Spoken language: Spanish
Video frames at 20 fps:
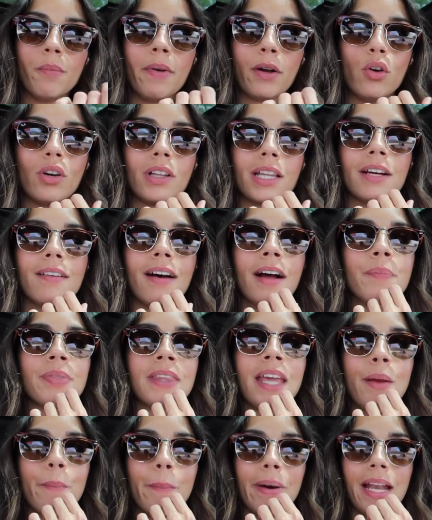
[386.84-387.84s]
no me acordaba,
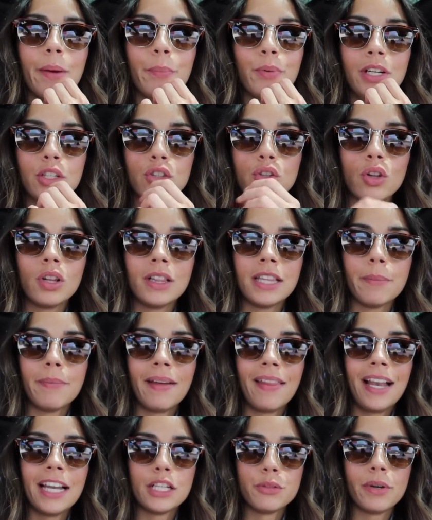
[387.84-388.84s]
para poner todo el
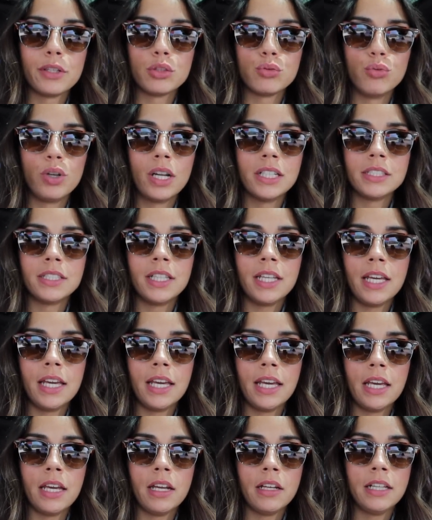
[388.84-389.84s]
tema de las basuras
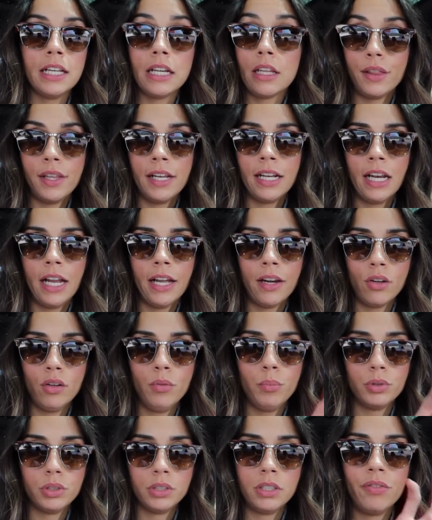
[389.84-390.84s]
de, de reciclar,
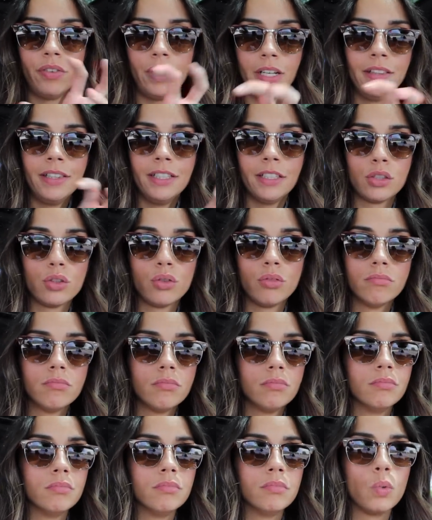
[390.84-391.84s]
¿no? Pues diferentes
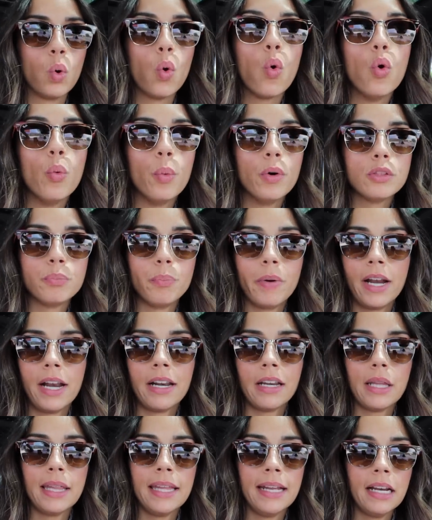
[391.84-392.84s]
mm, cubos para
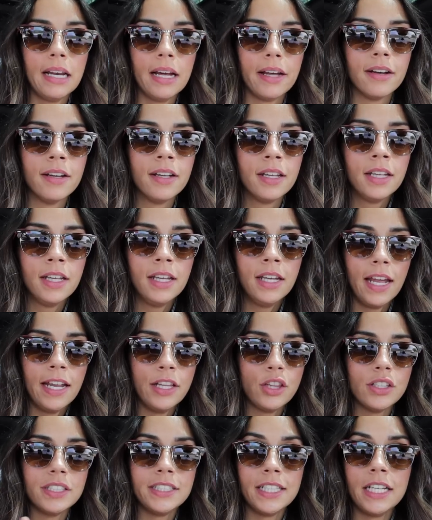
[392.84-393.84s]
reciclar.
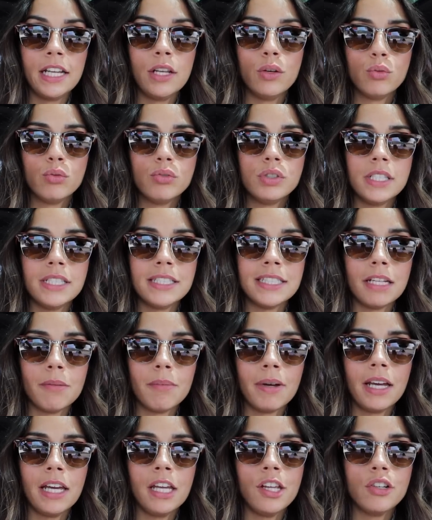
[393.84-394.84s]
Entonces tienen un
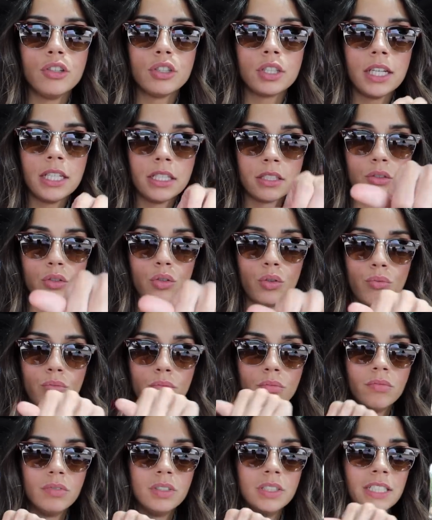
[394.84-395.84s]
sistema ellos que es
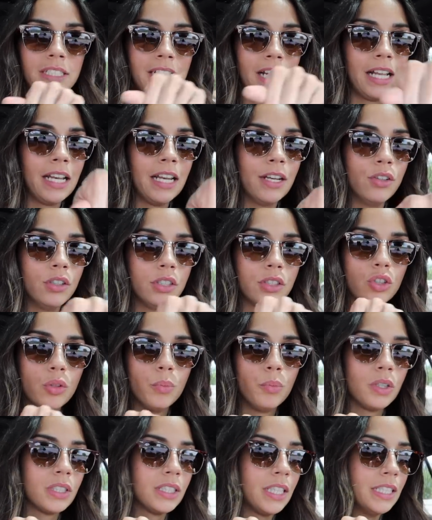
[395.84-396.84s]
con, se sale, ¿no? Es
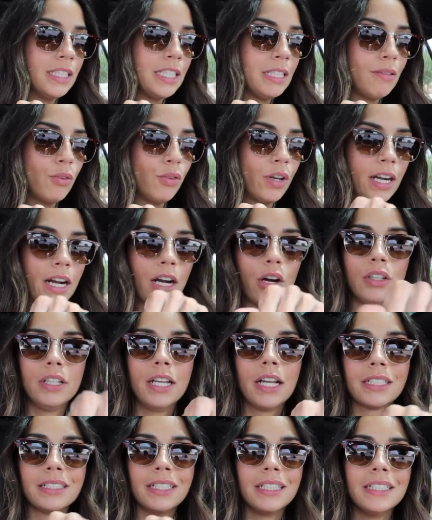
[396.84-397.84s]
como extensible, una
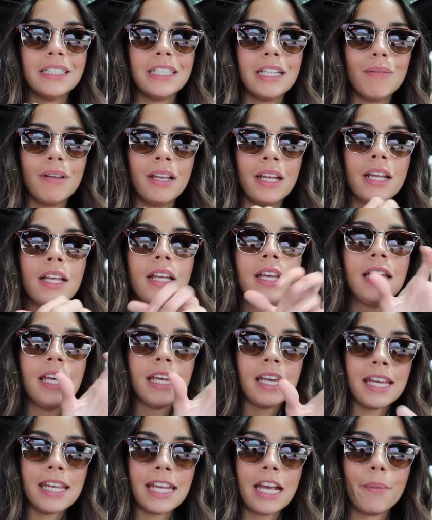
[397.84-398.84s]
cajonera extensible
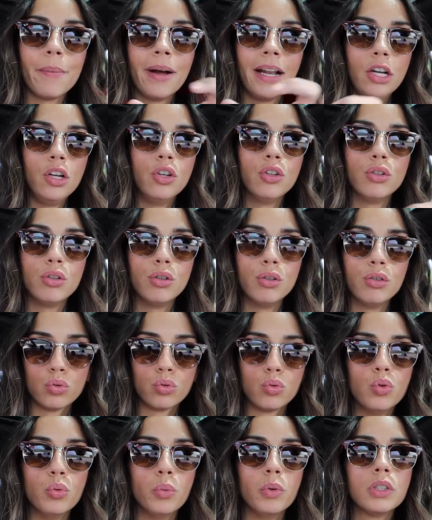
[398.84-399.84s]
y ya van
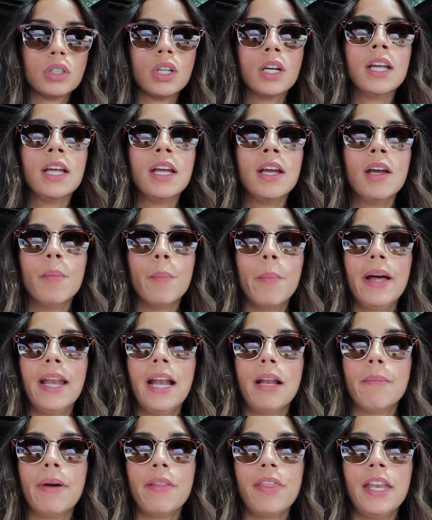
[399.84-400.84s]
los cubos
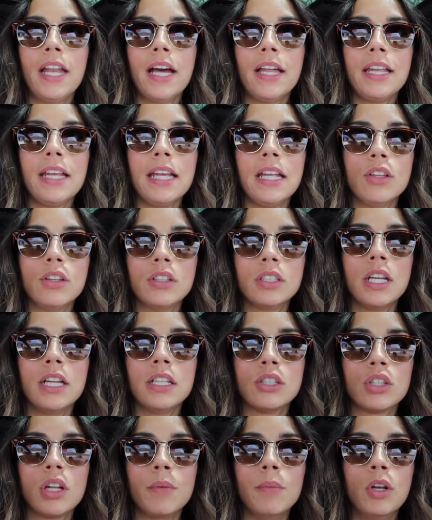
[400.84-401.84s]
para almacenar. Y entonces
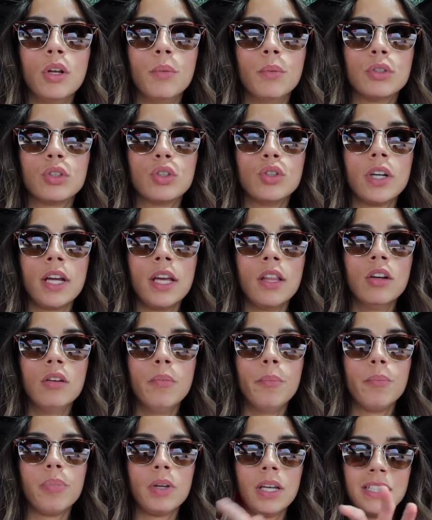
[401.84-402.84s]
eso también lo hemos
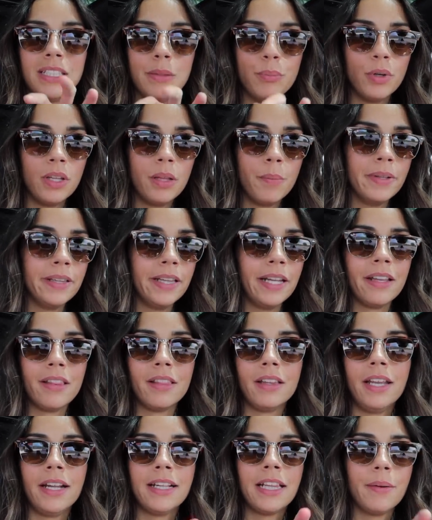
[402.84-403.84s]
cogido, que se puede
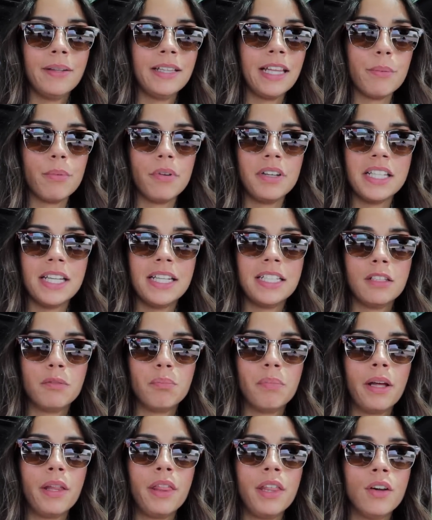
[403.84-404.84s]
meter directamente a aprovechar ese
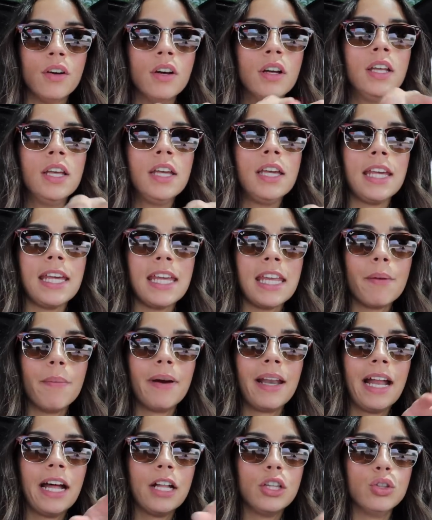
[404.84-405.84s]
espacio y
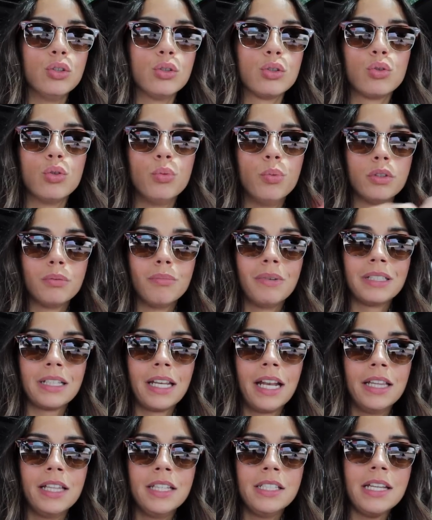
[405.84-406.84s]
llevará dos cubos más
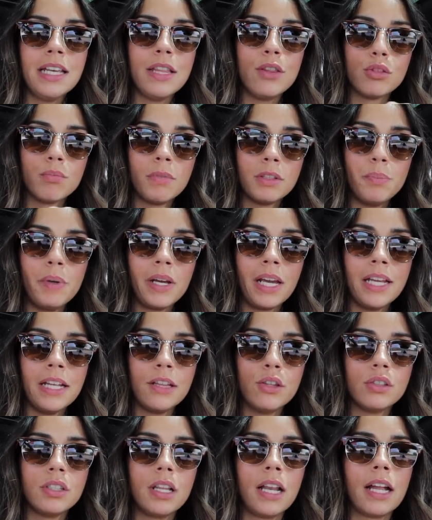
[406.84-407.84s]
grandes y dos más pequeñitos